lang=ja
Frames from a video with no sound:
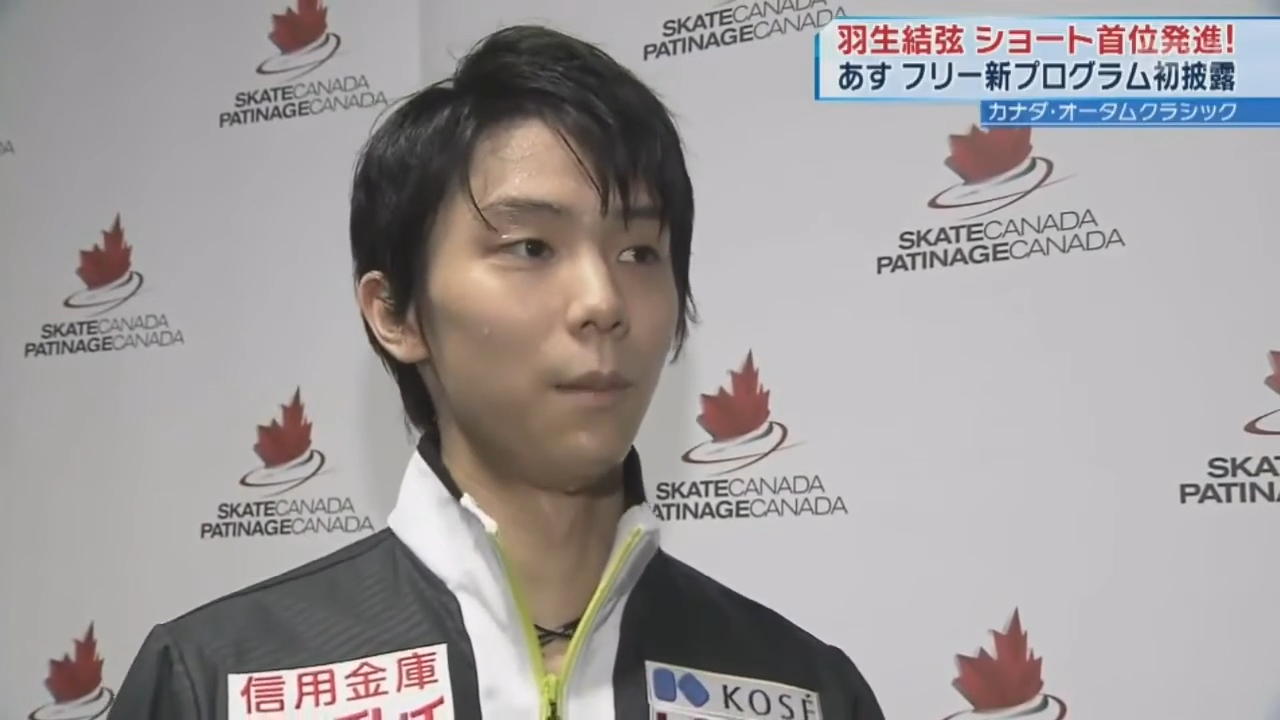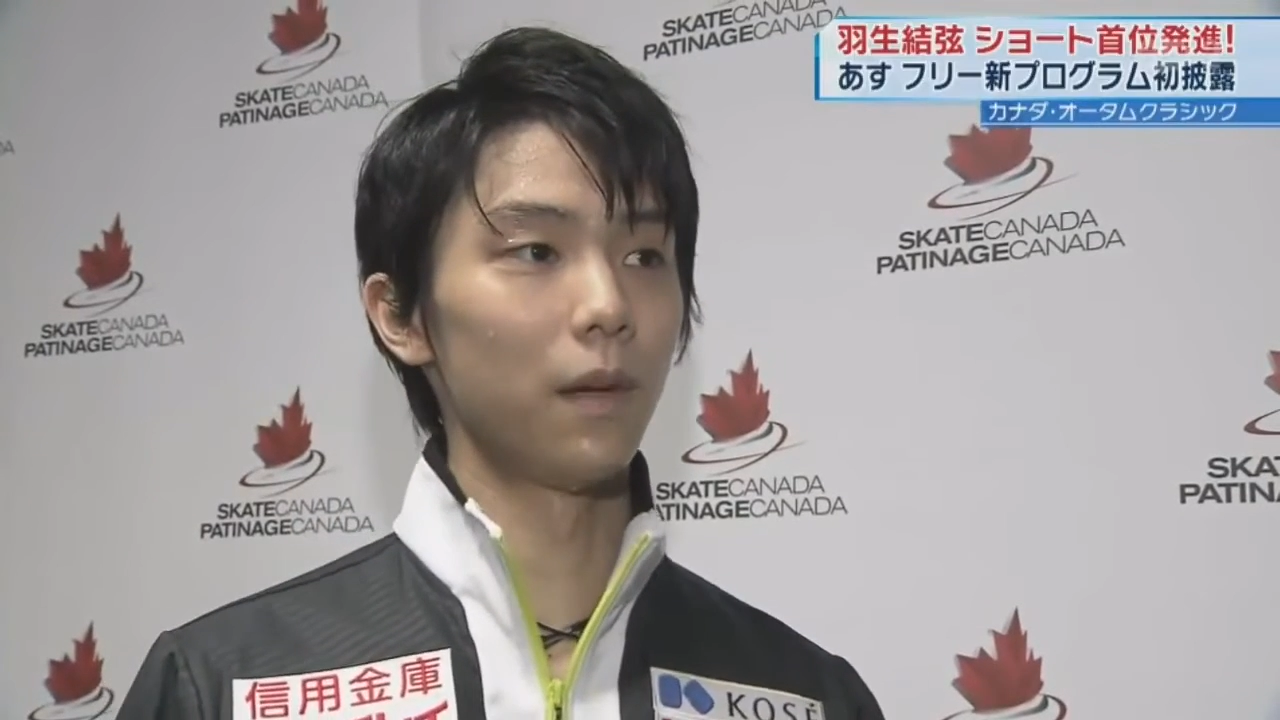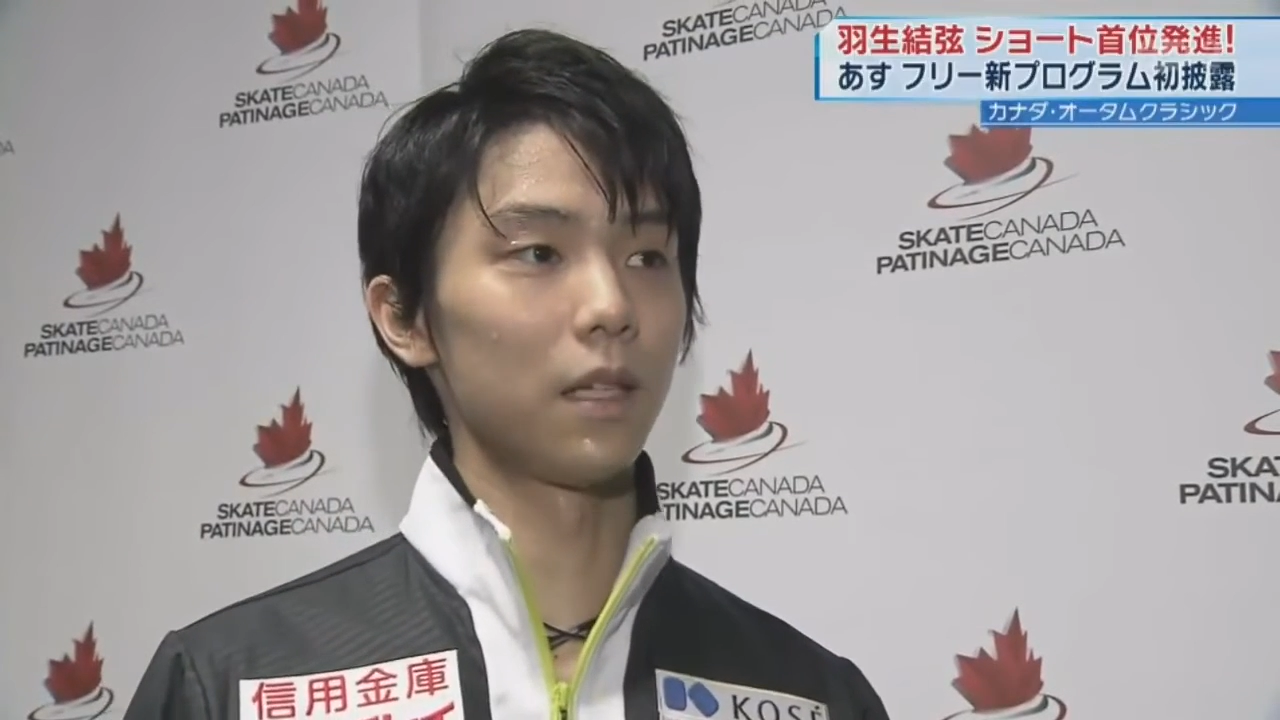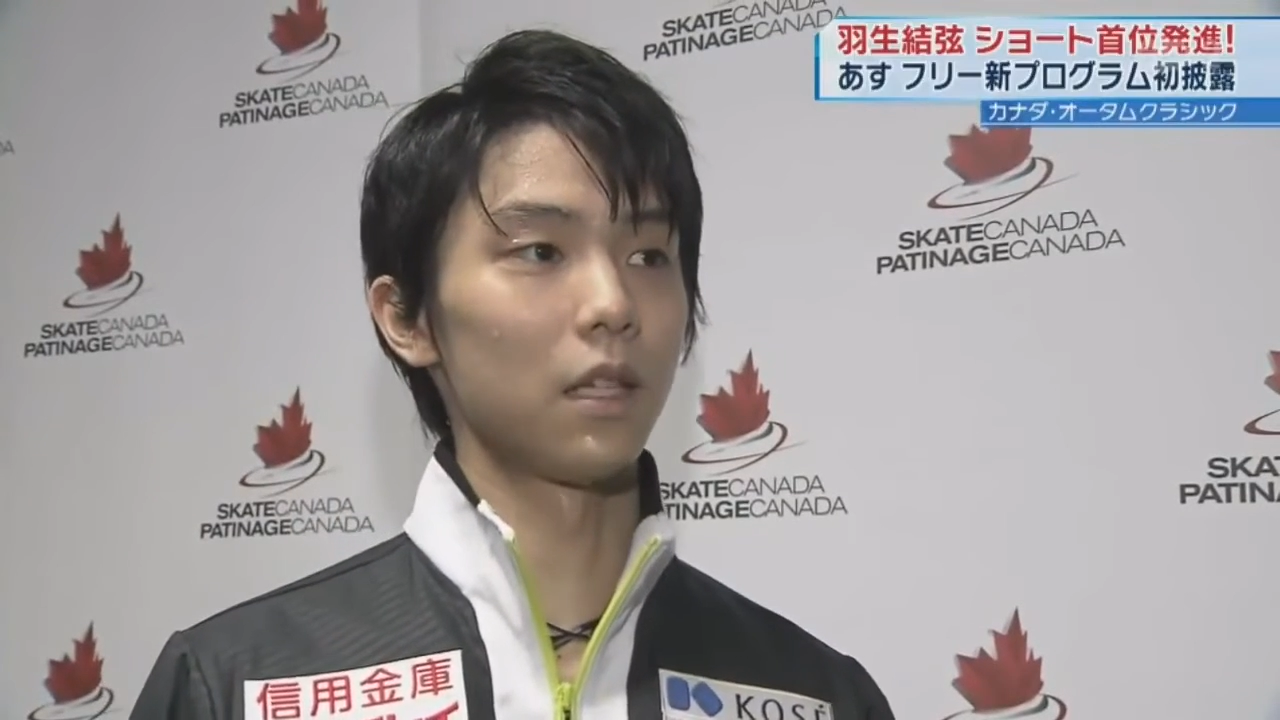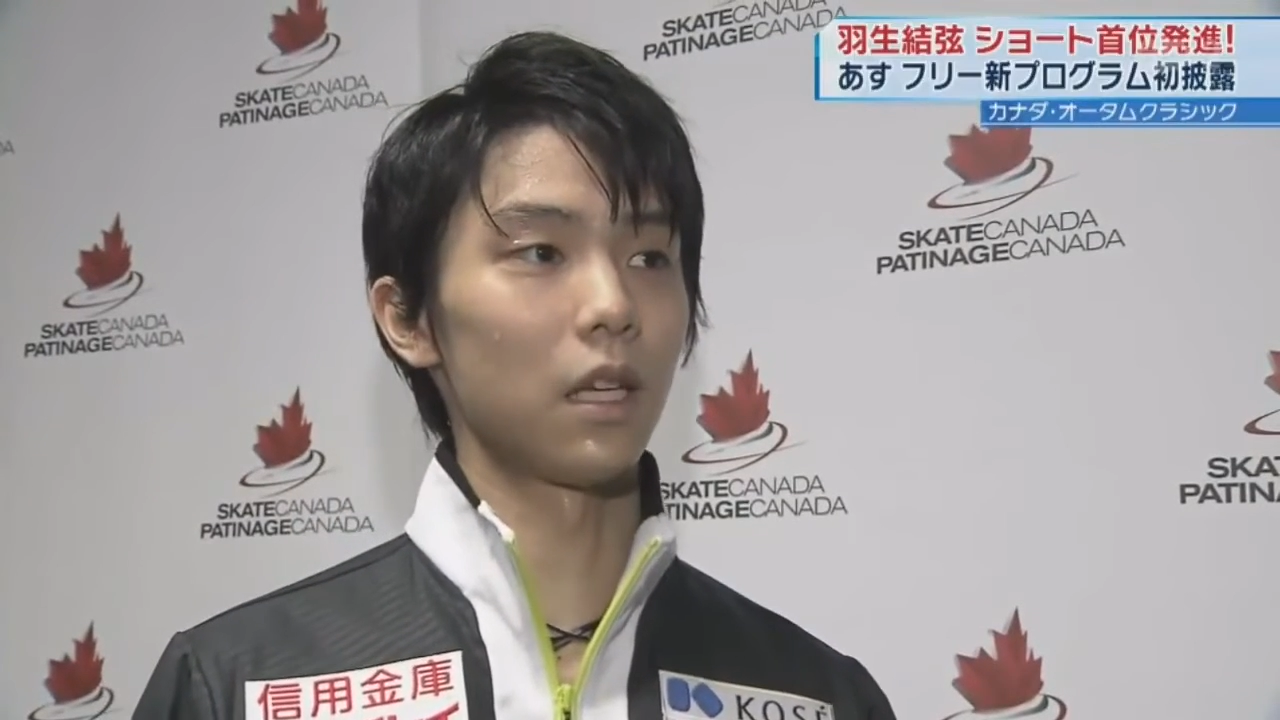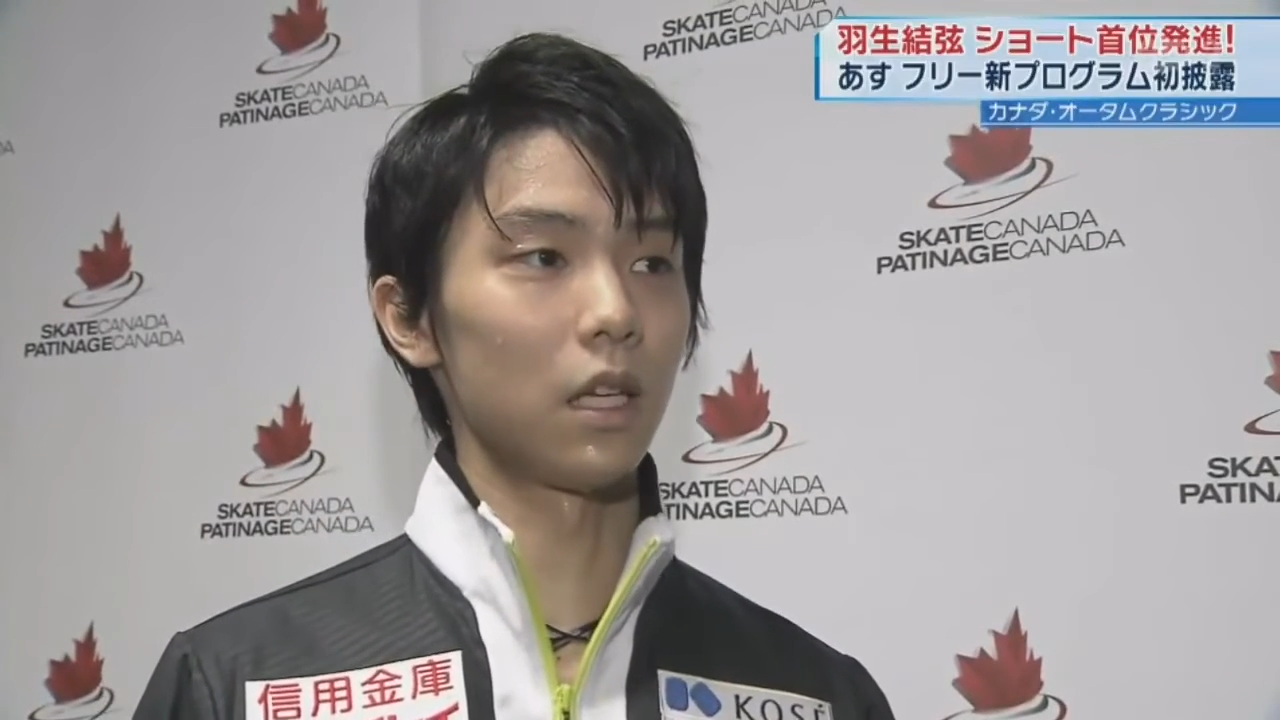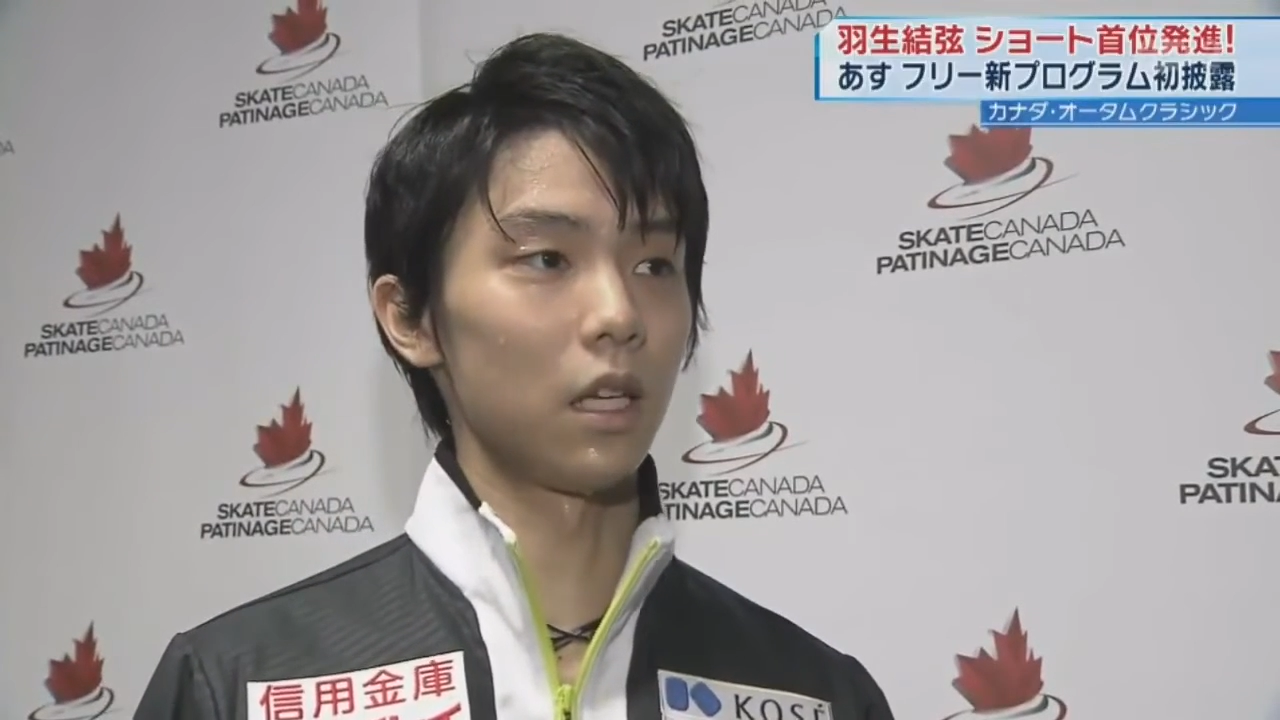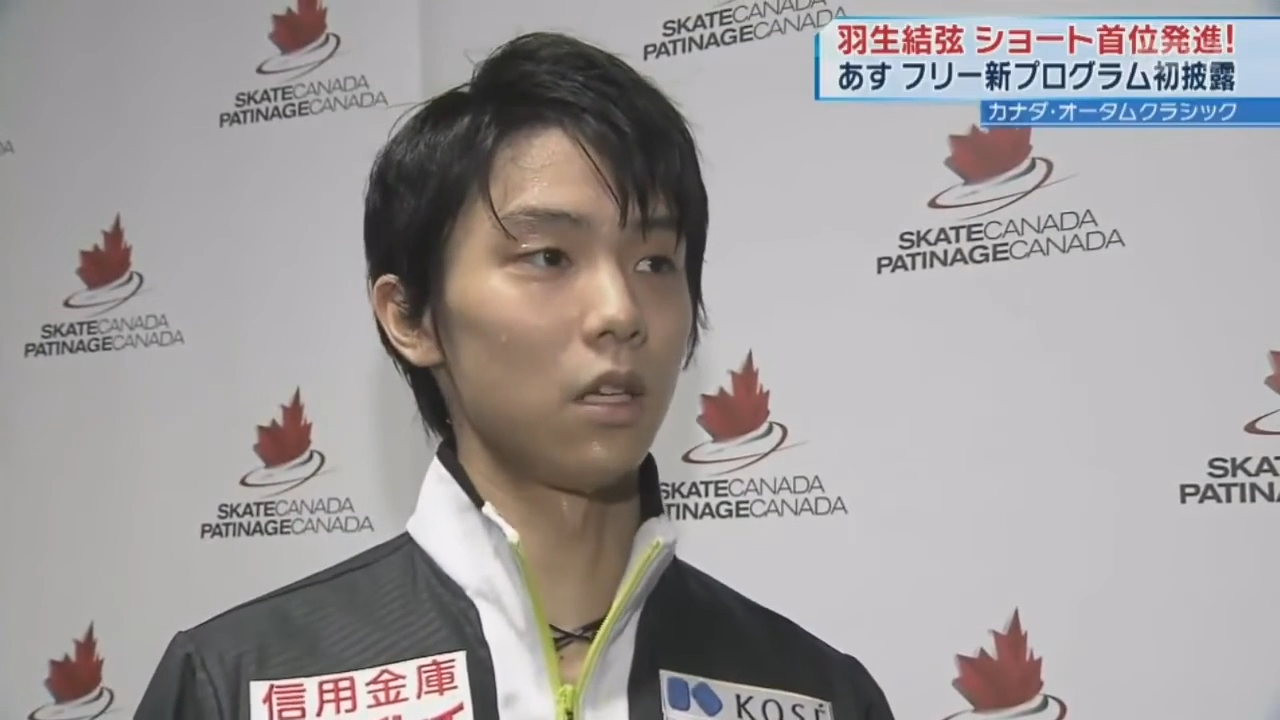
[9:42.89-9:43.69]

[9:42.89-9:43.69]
まあ、全体的